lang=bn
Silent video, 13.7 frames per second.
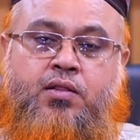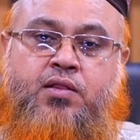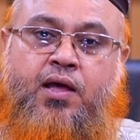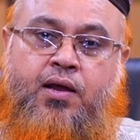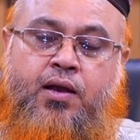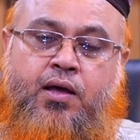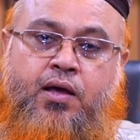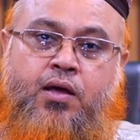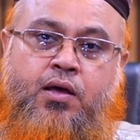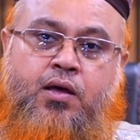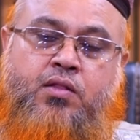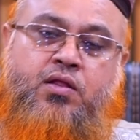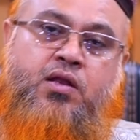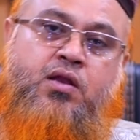তাইলে
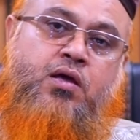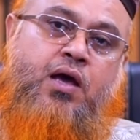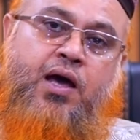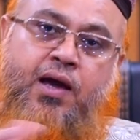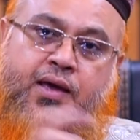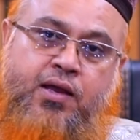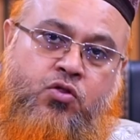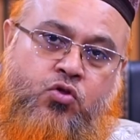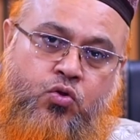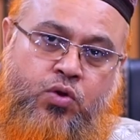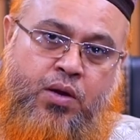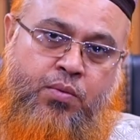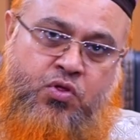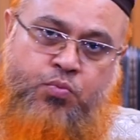তিনি আগের যত
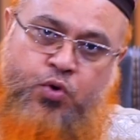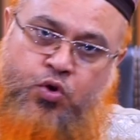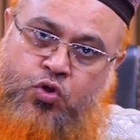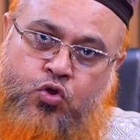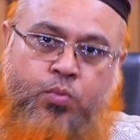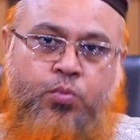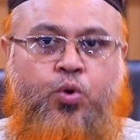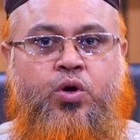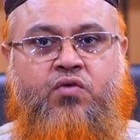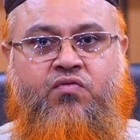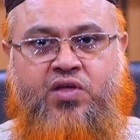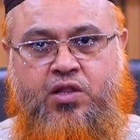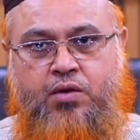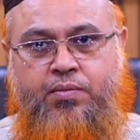নামাজ পড়েছেন সবগুলোকে
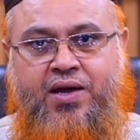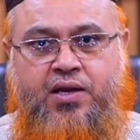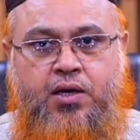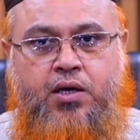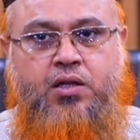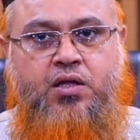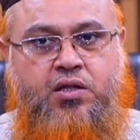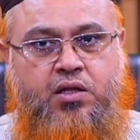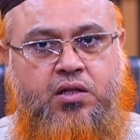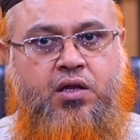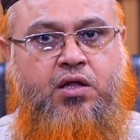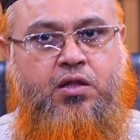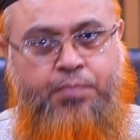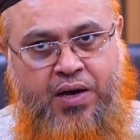ভিতির বানিয়ে দিতে
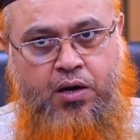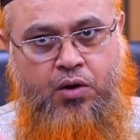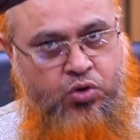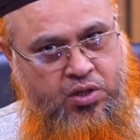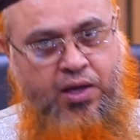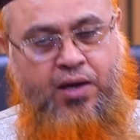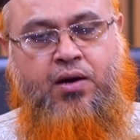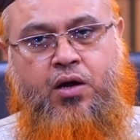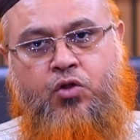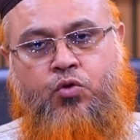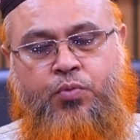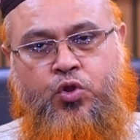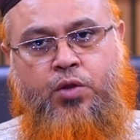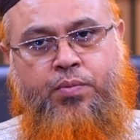তিনি পারেন অর্থাৎ এক রাখাতও
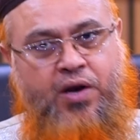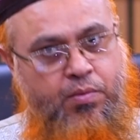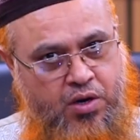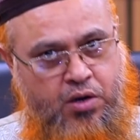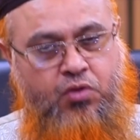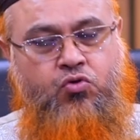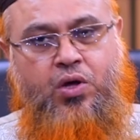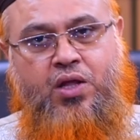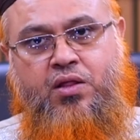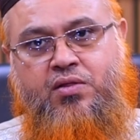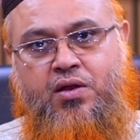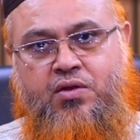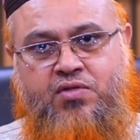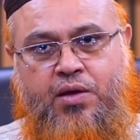পড়তে পারেন আপনি এটি সৈয়াদিস
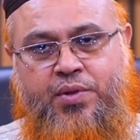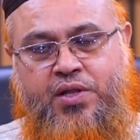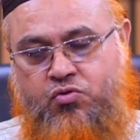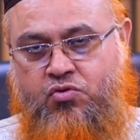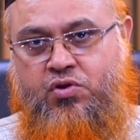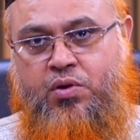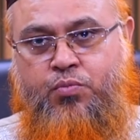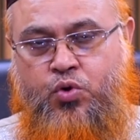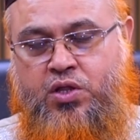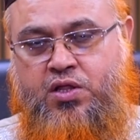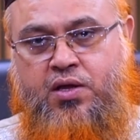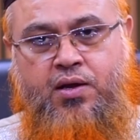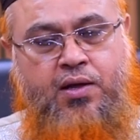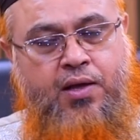সাহেব আসলাম
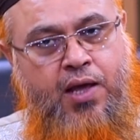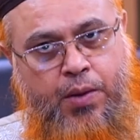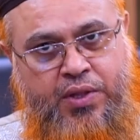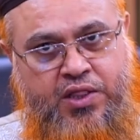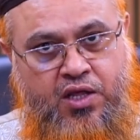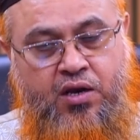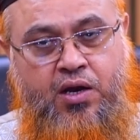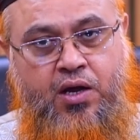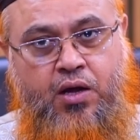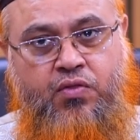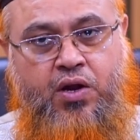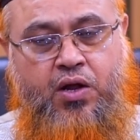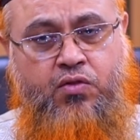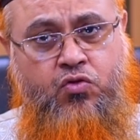পড়েছেন আবার তিন
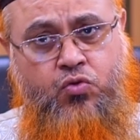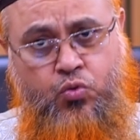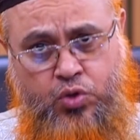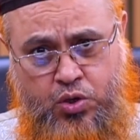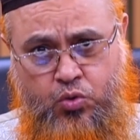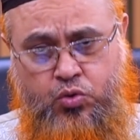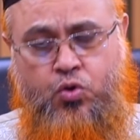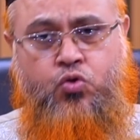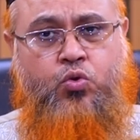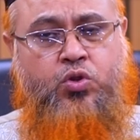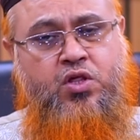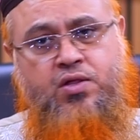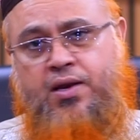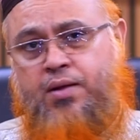রাখাতের হাদিসও অধিকতর
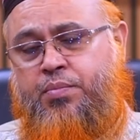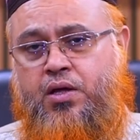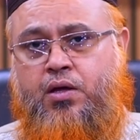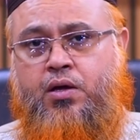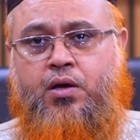শক্তিশালী আপনি